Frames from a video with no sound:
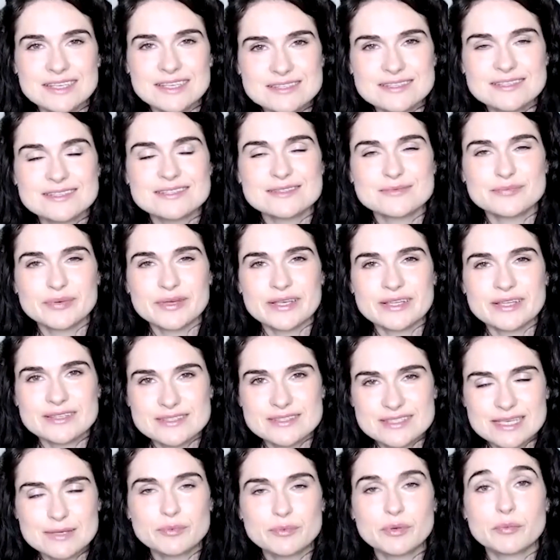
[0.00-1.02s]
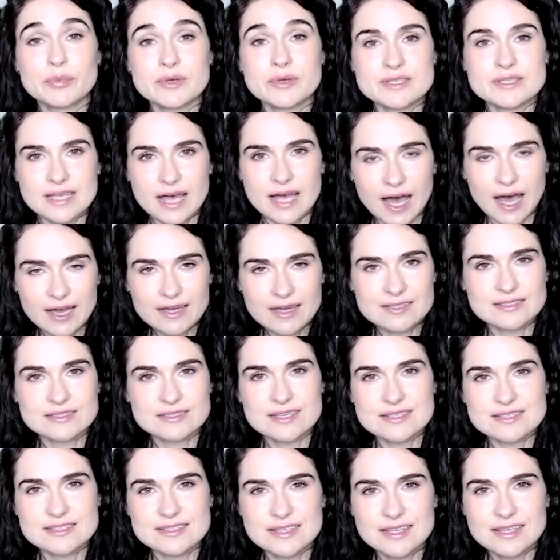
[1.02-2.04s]
Auch das
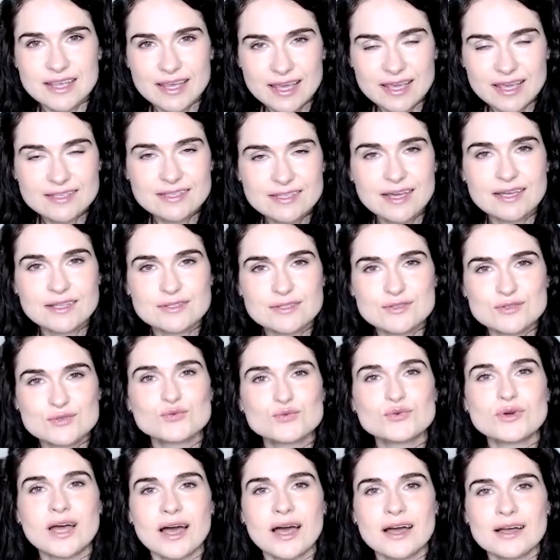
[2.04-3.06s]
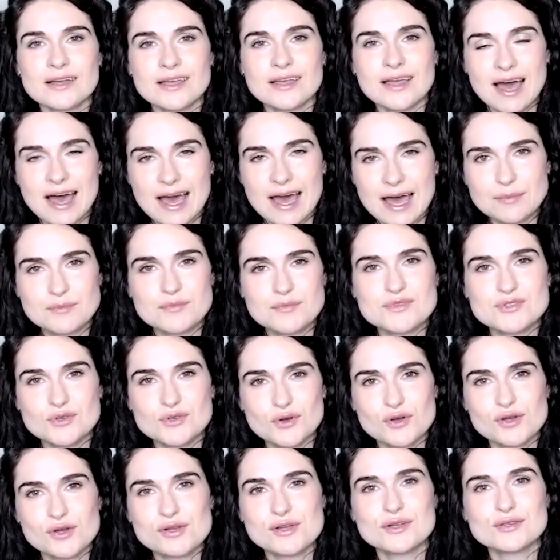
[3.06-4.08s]
Gesundheitswesen steht vor einer großen
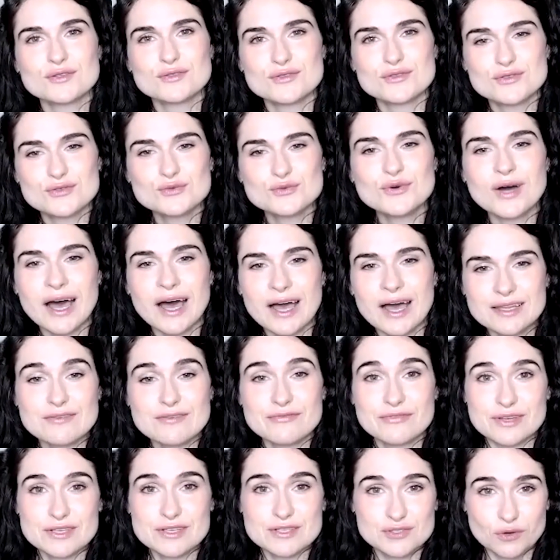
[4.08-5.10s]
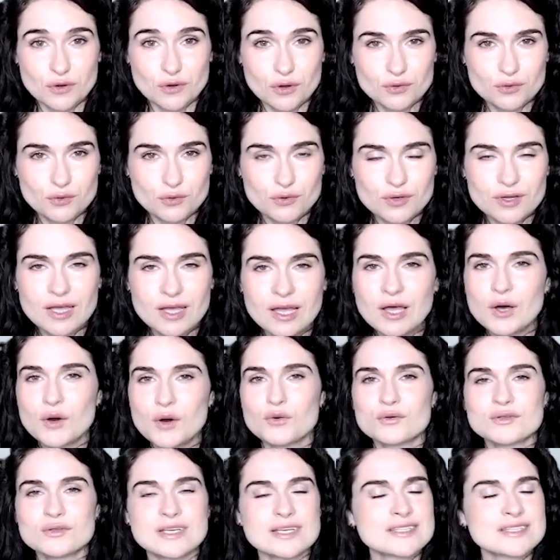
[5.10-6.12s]
Aufgabe, einer neuen, einer
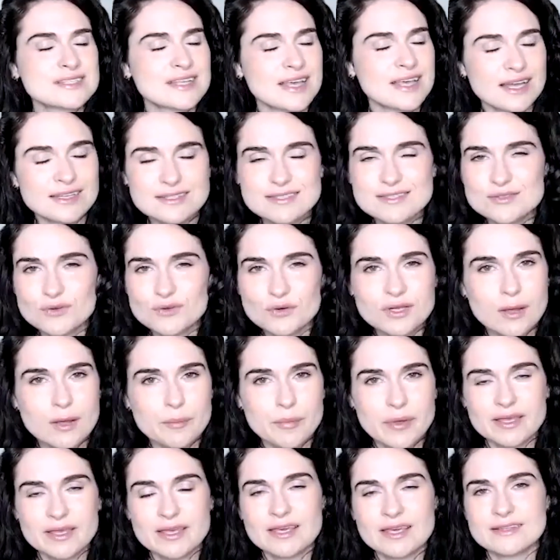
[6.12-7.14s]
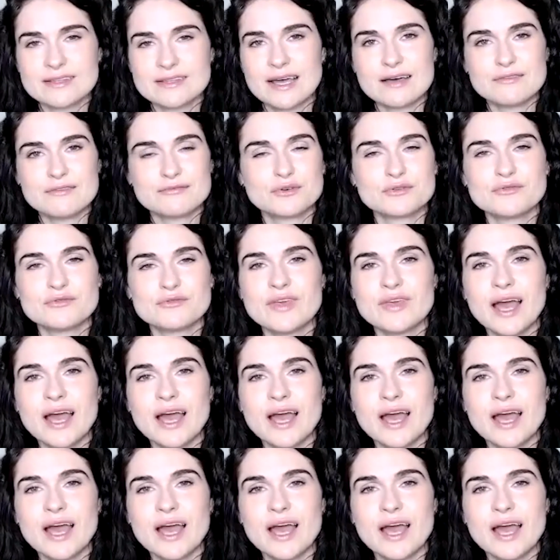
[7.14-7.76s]
nachhaltigen Ausrichtung,